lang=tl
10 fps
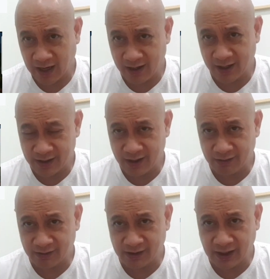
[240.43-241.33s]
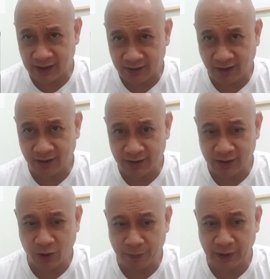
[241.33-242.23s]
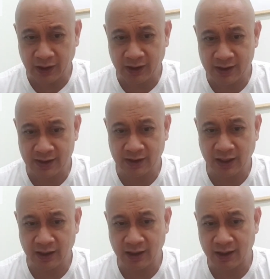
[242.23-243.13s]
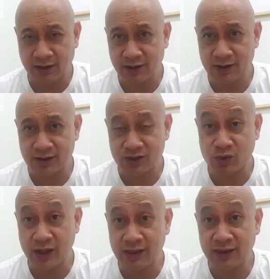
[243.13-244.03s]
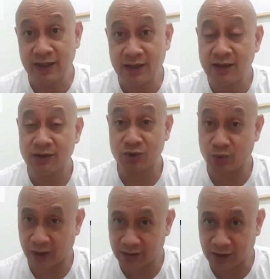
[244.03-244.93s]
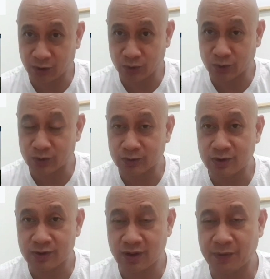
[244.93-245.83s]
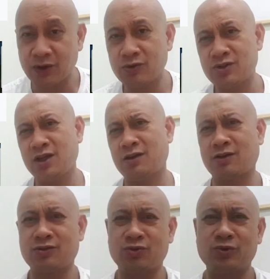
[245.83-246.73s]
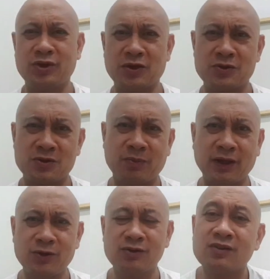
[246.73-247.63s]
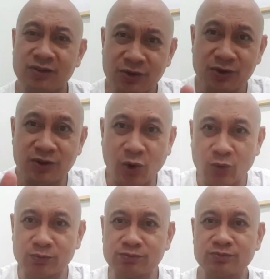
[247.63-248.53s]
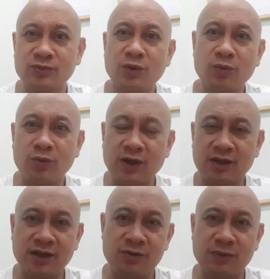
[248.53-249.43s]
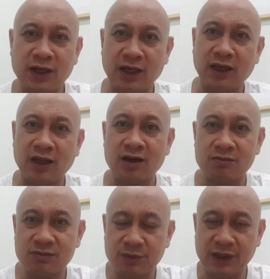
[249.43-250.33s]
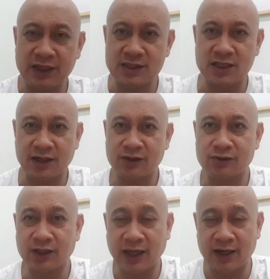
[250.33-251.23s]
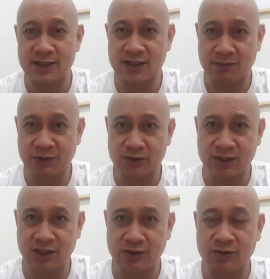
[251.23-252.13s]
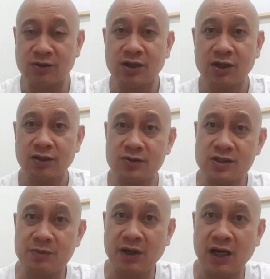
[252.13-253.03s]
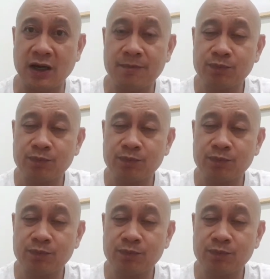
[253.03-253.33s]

ang kanyang tinatarget na opening kasi talaga is 2022. Sabi nyo, sir, 2 years pa yun? No. Huwag kayong mag-alala. Mabilis lang yun. Kaya nga sabi ko sa inyo, yung sa mga